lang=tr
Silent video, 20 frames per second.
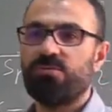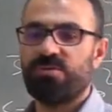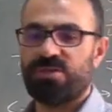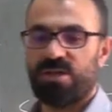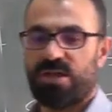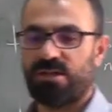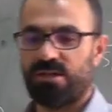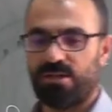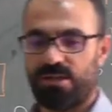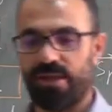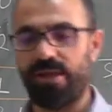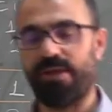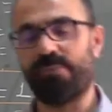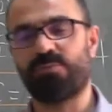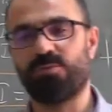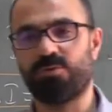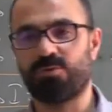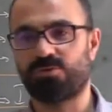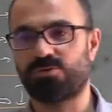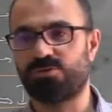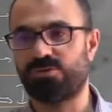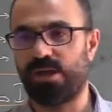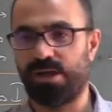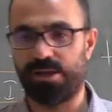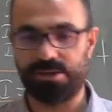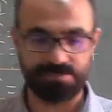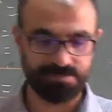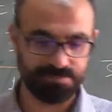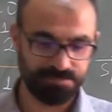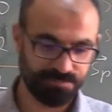bir şekilde yapıyoruz
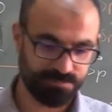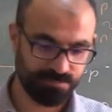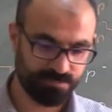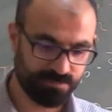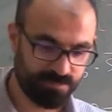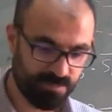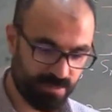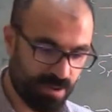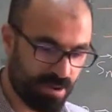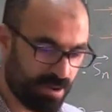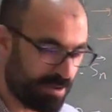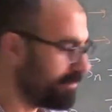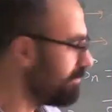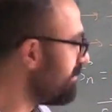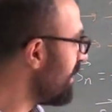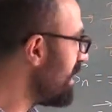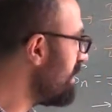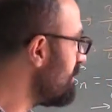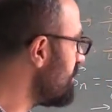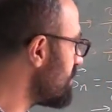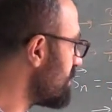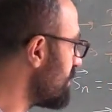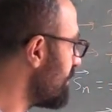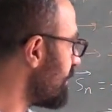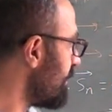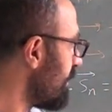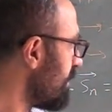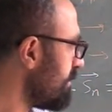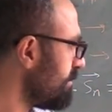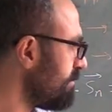yani. yani belli bir
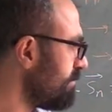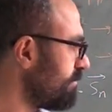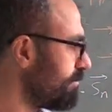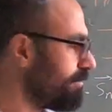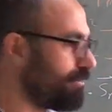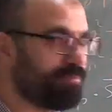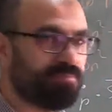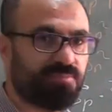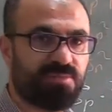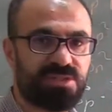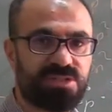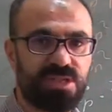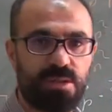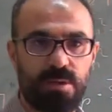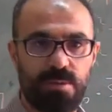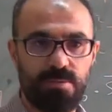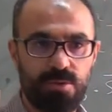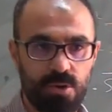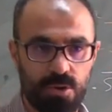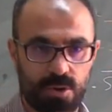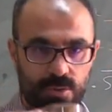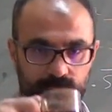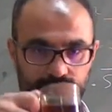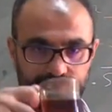sebebi yok.